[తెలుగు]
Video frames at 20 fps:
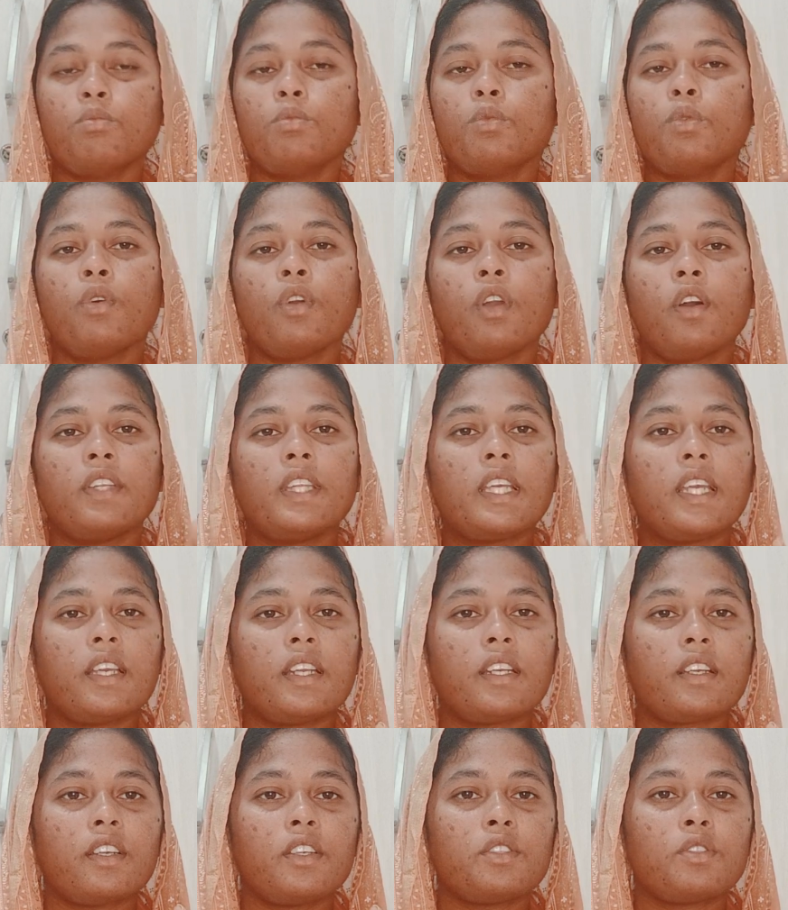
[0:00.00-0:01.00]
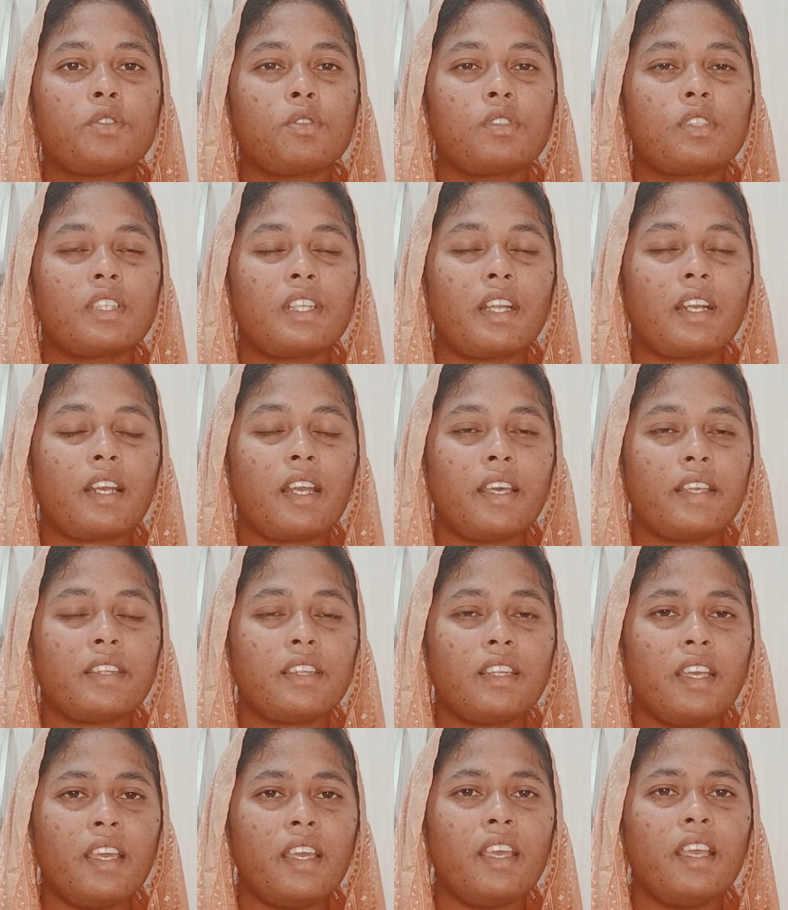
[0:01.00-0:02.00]
మూడవది కనుక
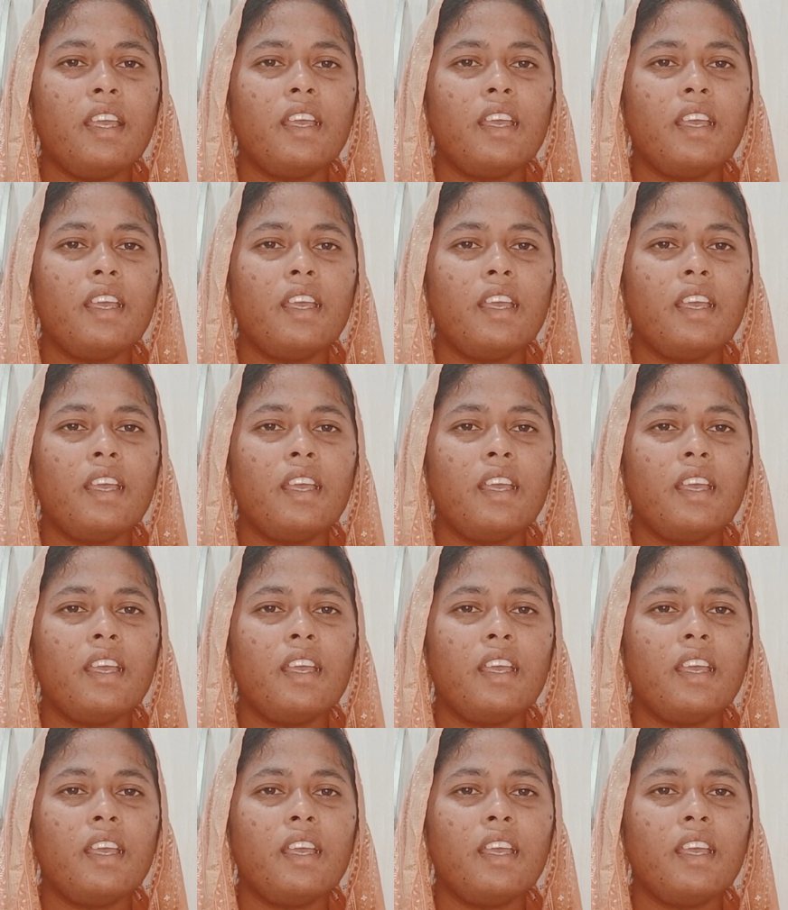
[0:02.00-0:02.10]
చూసినట్లయితే